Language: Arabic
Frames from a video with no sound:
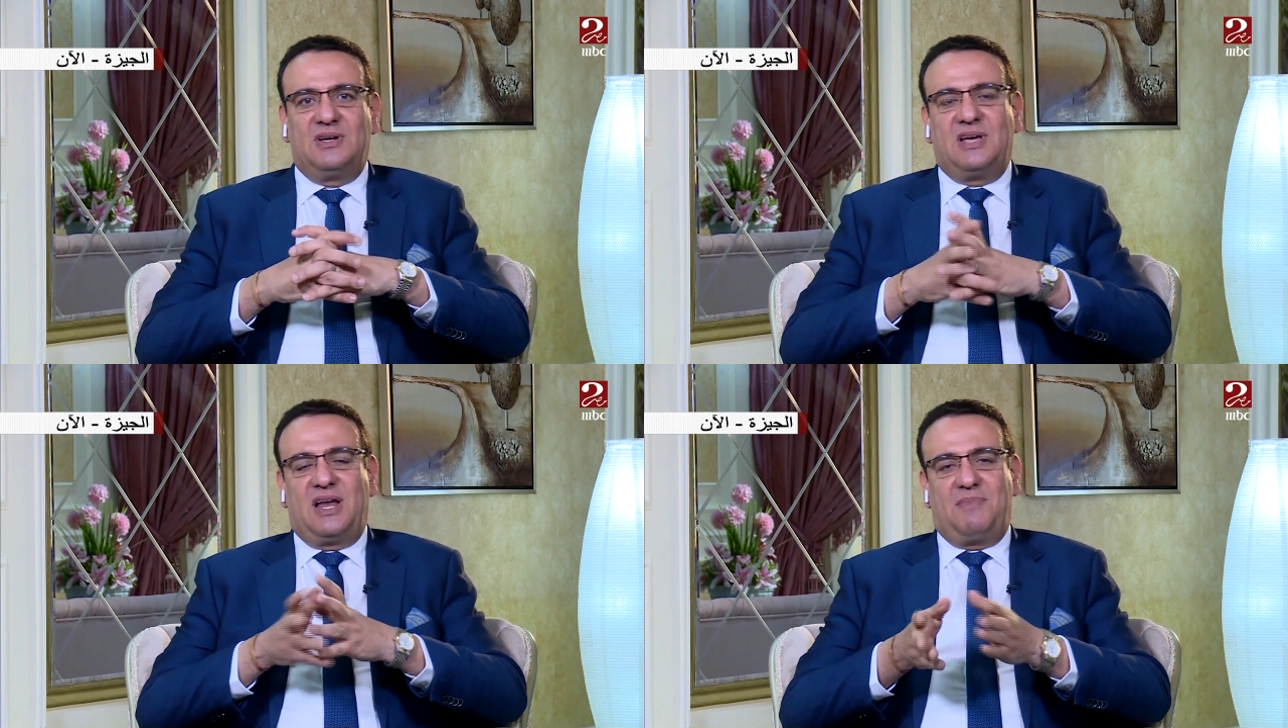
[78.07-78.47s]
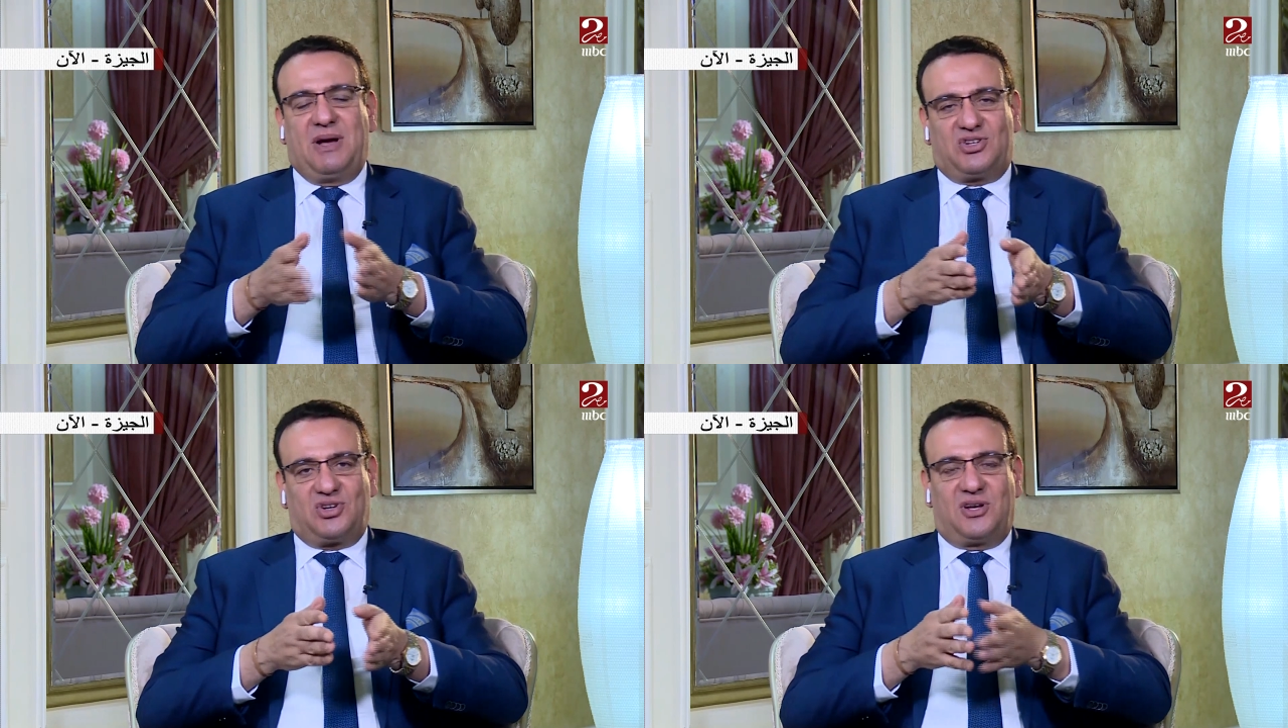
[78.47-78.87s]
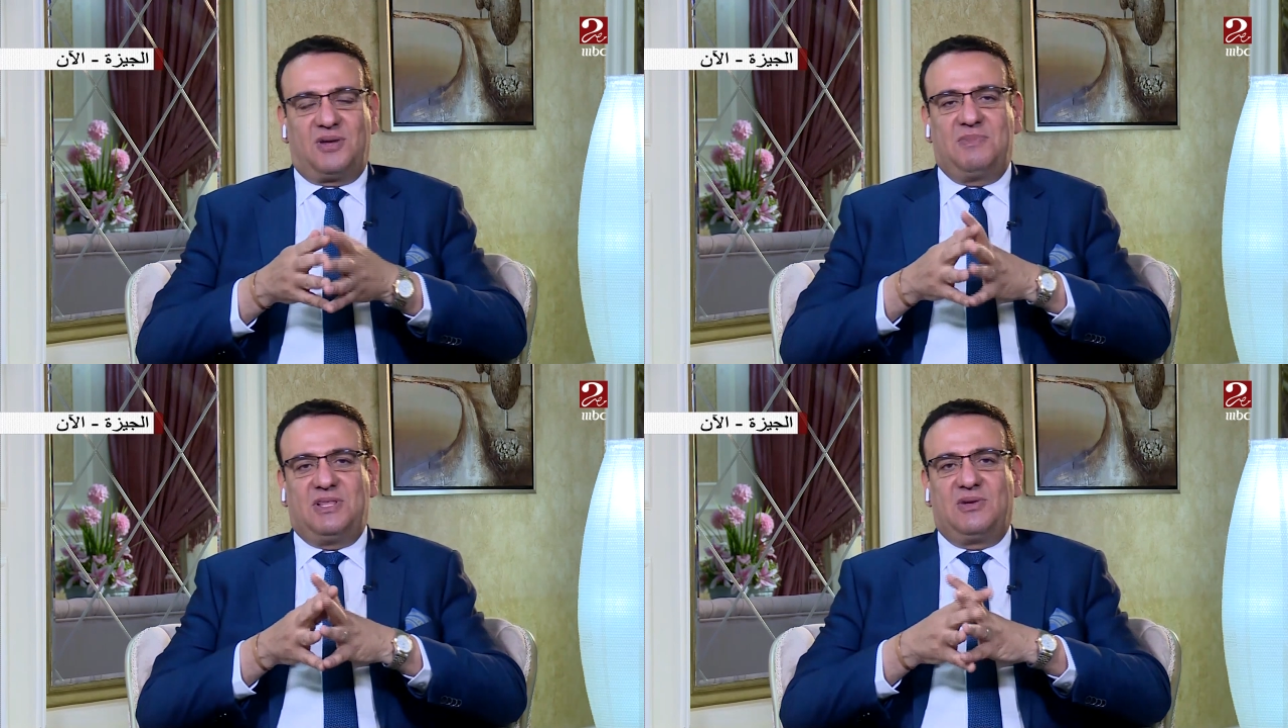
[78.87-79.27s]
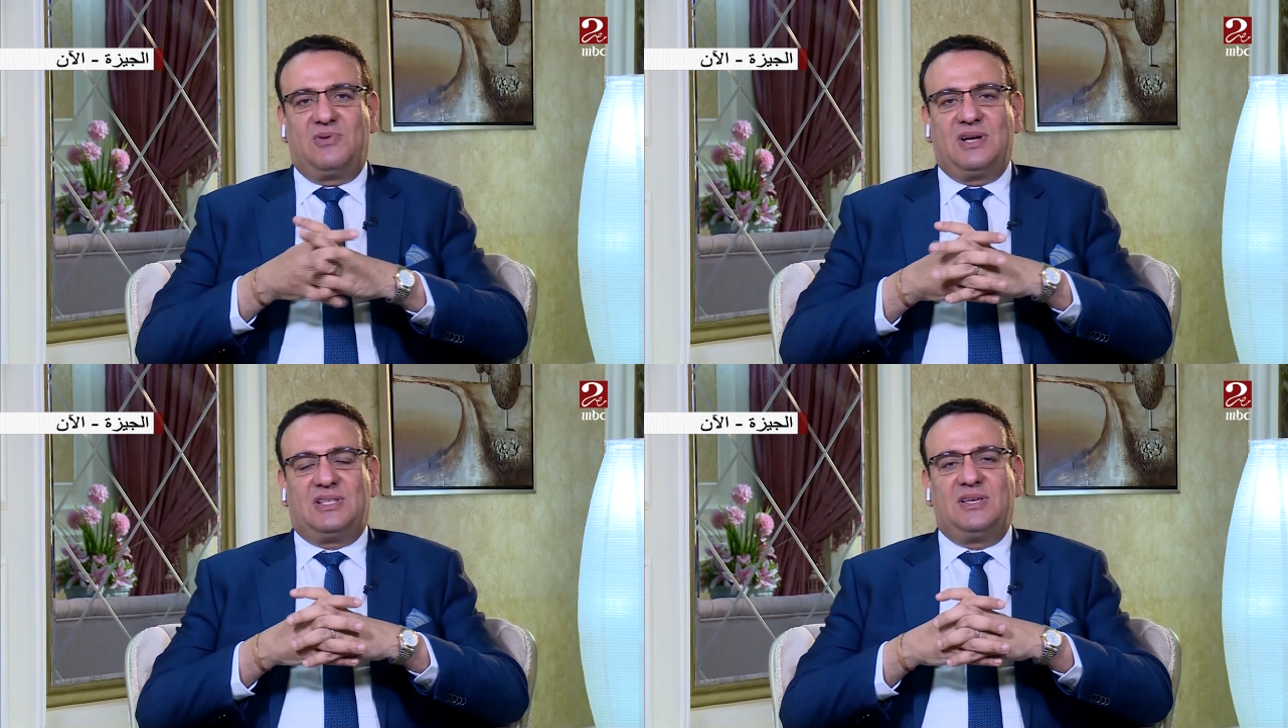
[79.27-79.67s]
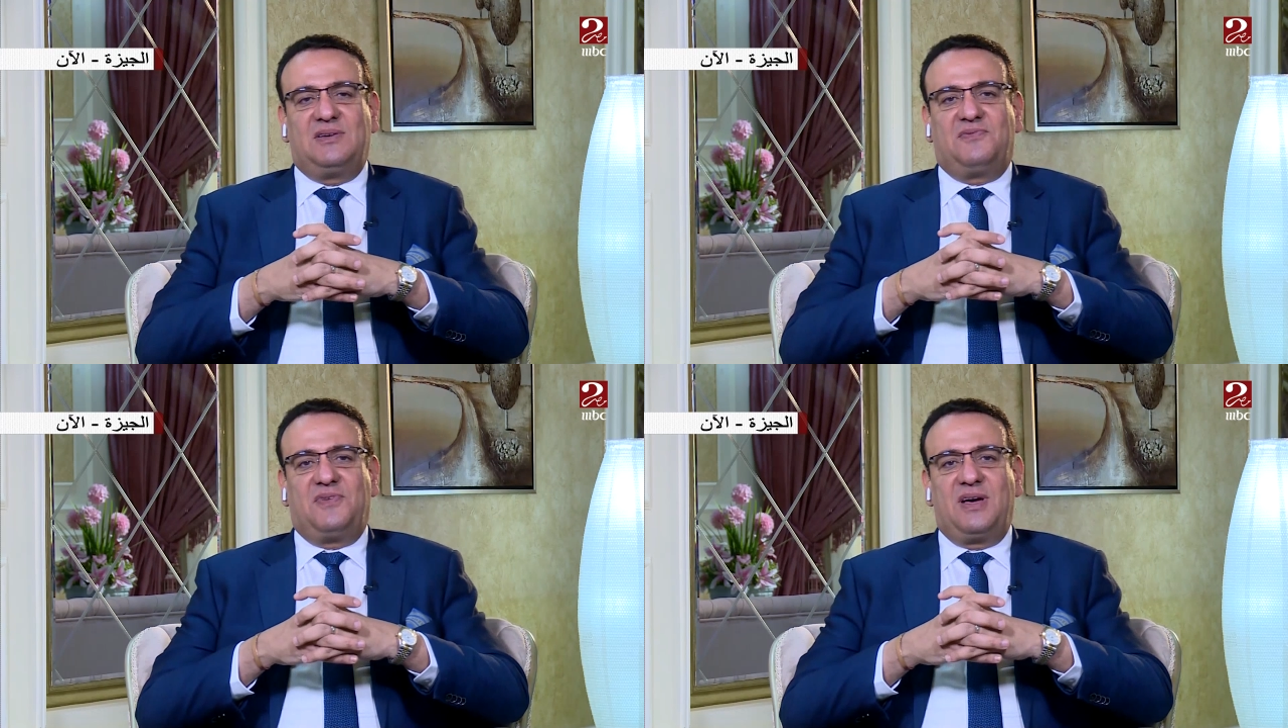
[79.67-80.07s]
يعني بعد شهرين من
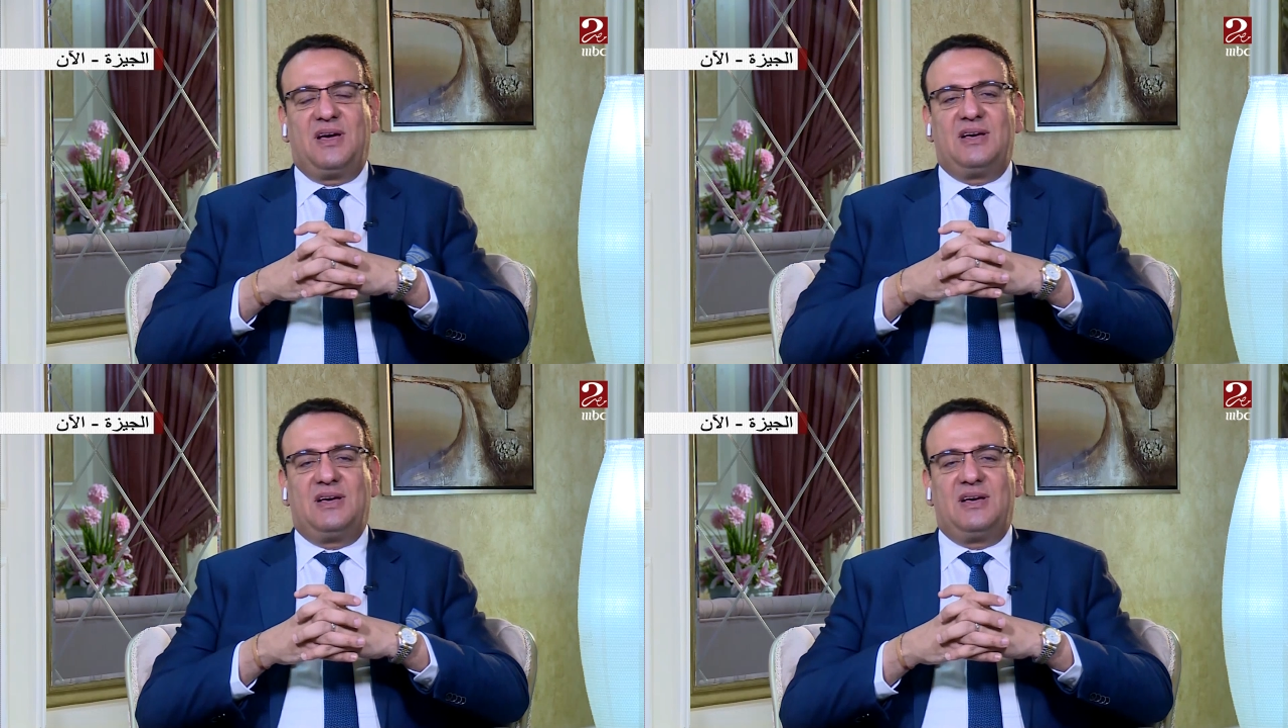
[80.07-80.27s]
دلوقتي ف